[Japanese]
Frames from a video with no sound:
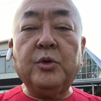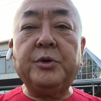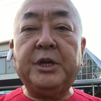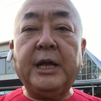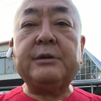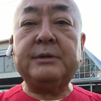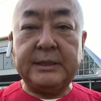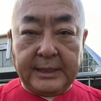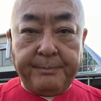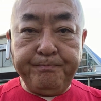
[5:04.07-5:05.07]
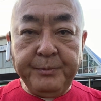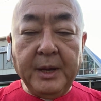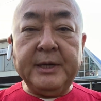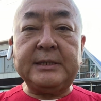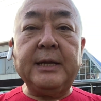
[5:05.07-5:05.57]
のになるんですね
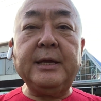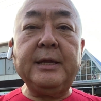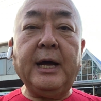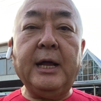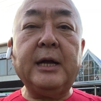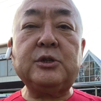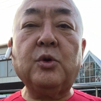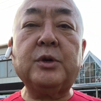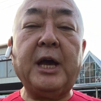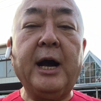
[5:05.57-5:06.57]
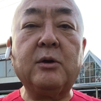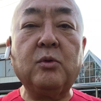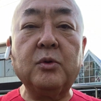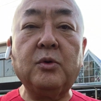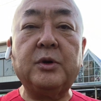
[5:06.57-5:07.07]
まあ、残念ながら長期発
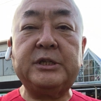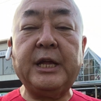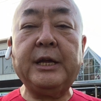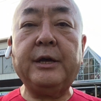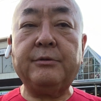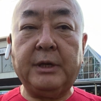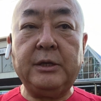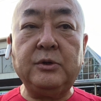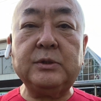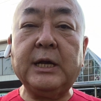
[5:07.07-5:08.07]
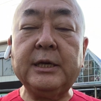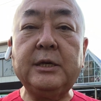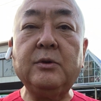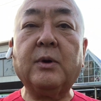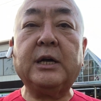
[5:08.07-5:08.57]
酵等してないので乳酸
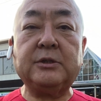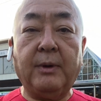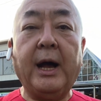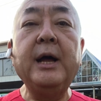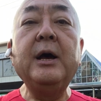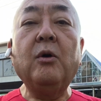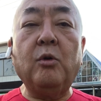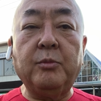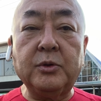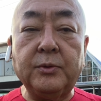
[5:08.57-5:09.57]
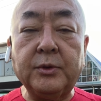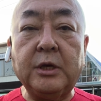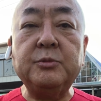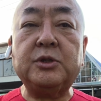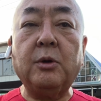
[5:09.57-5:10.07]
菌の数は本物の
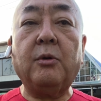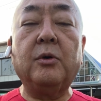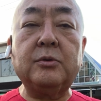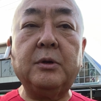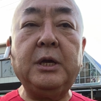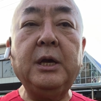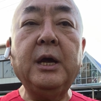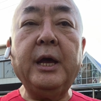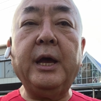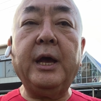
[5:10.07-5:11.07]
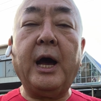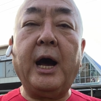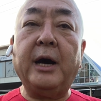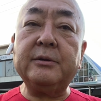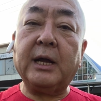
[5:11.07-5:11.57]
キムチの本当に、
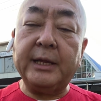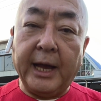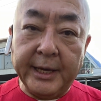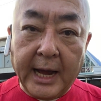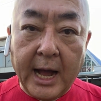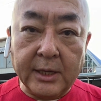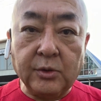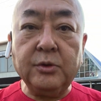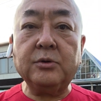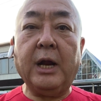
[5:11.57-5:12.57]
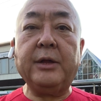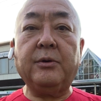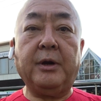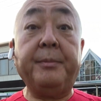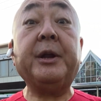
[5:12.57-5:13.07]
えー、あるかないかというぐらい
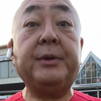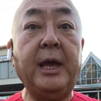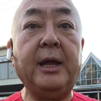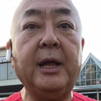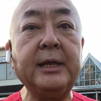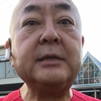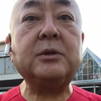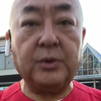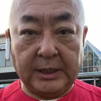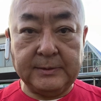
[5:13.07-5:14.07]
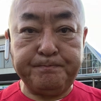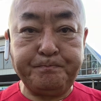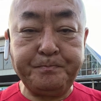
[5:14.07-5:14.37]
のレベルで出すそうです。